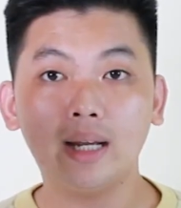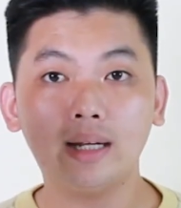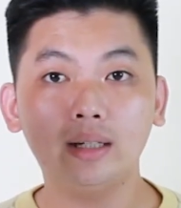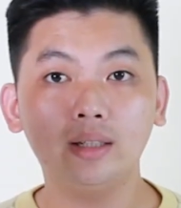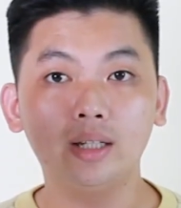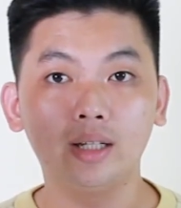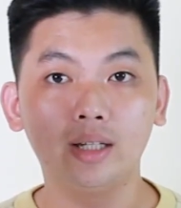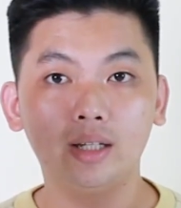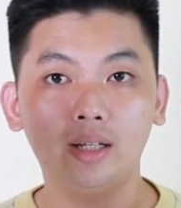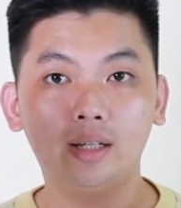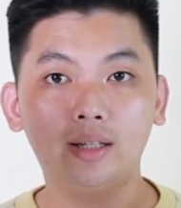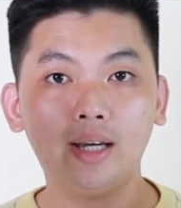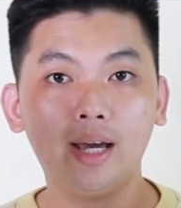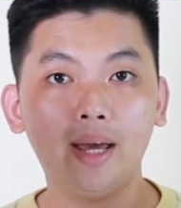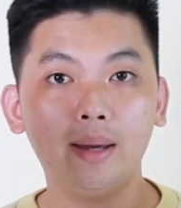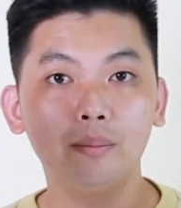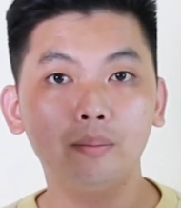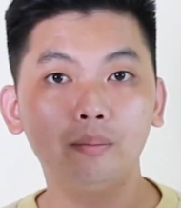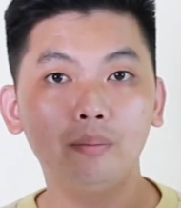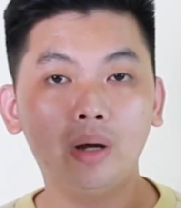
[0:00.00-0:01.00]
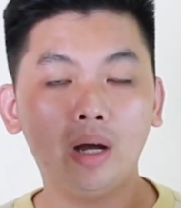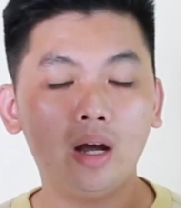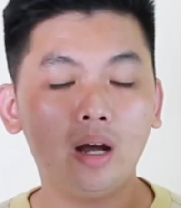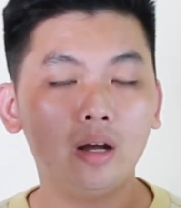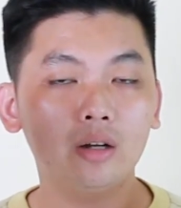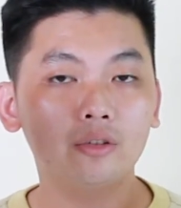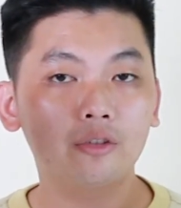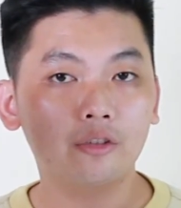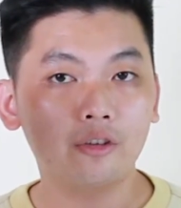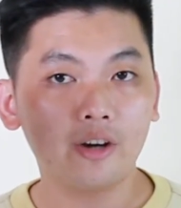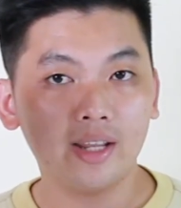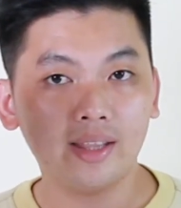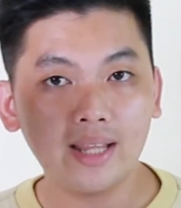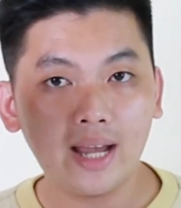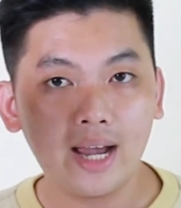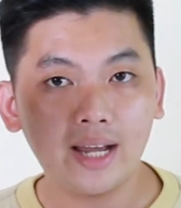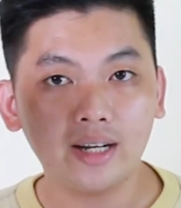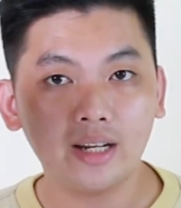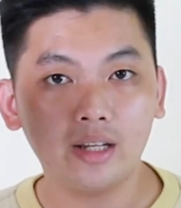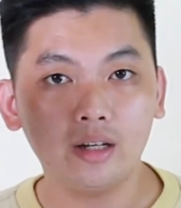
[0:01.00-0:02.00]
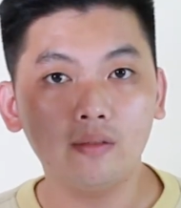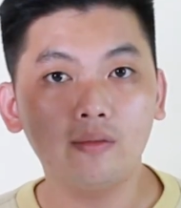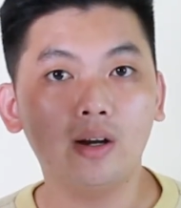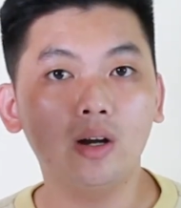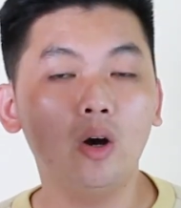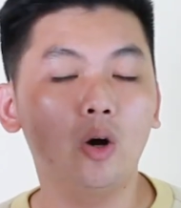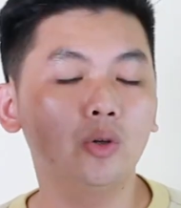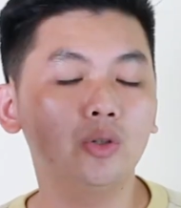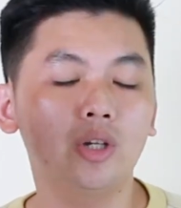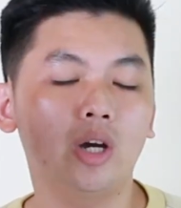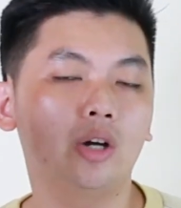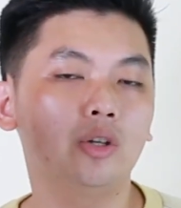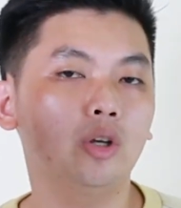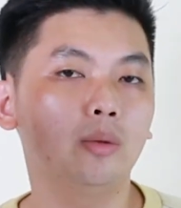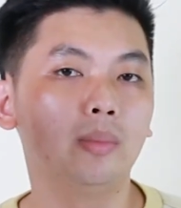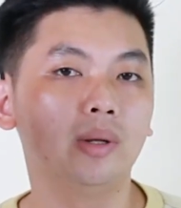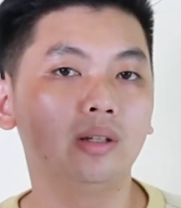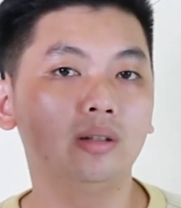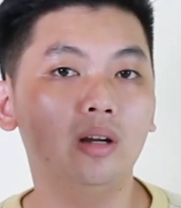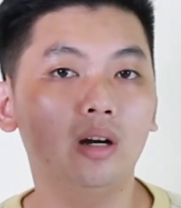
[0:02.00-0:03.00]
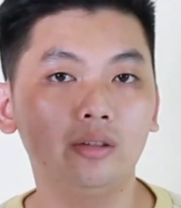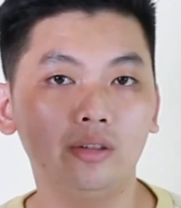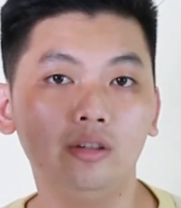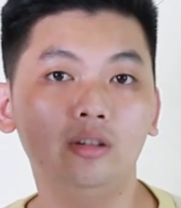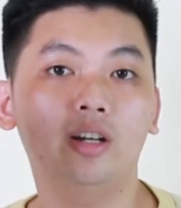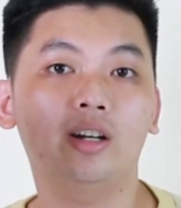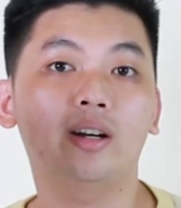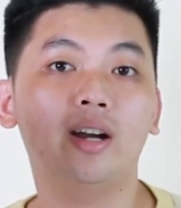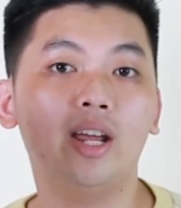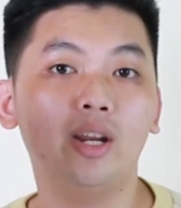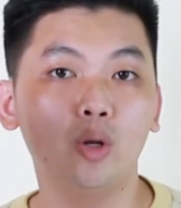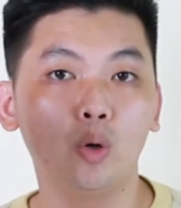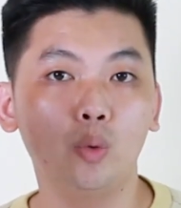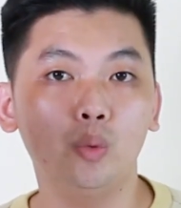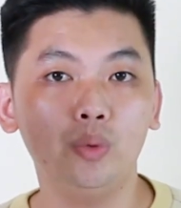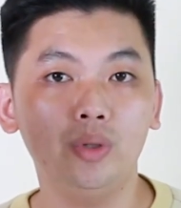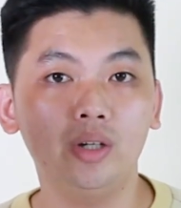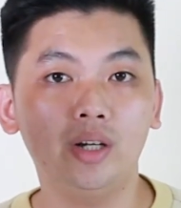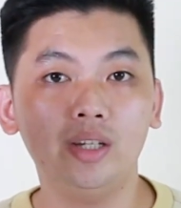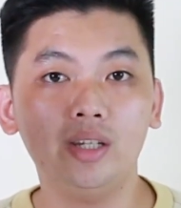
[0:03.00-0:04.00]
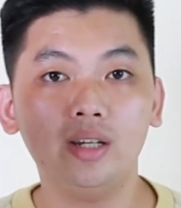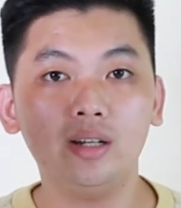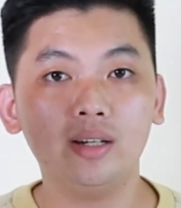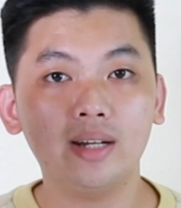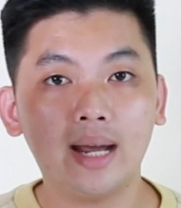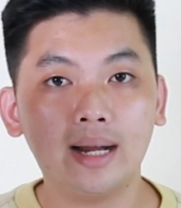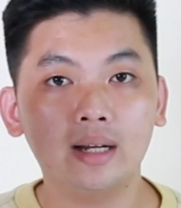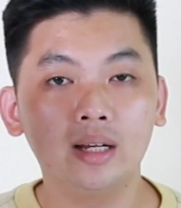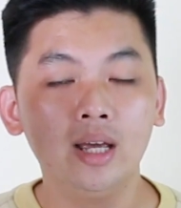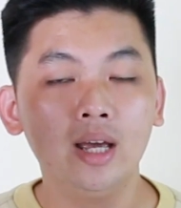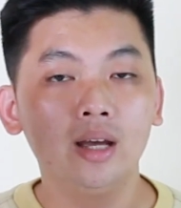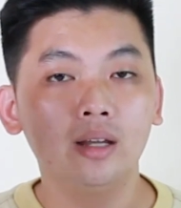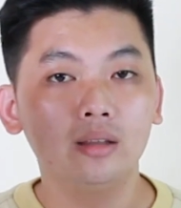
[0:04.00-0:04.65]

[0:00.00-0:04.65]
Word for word: năng thì cái em Crane 2 này nó vẫn hỗ trợ cho mình gần như là đầy đủ những cái chức năng